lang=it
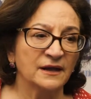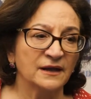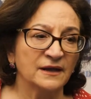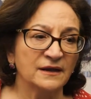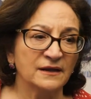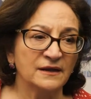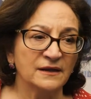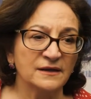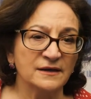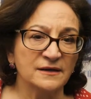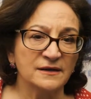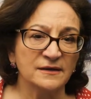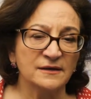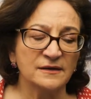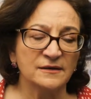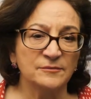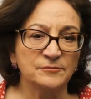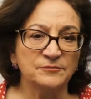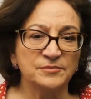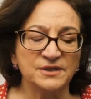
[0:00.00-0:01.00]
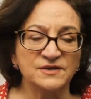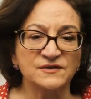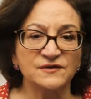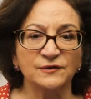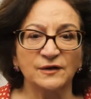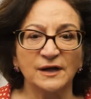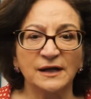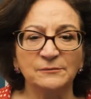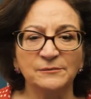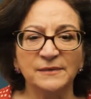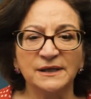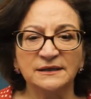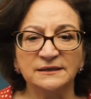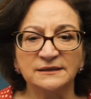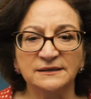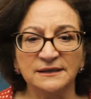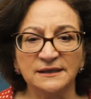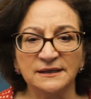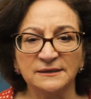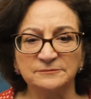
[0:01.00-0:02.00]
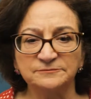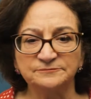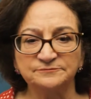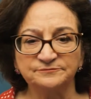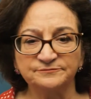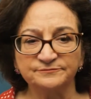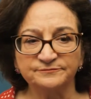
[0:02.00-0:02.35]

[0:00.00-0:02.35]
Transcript: Eh, personalmente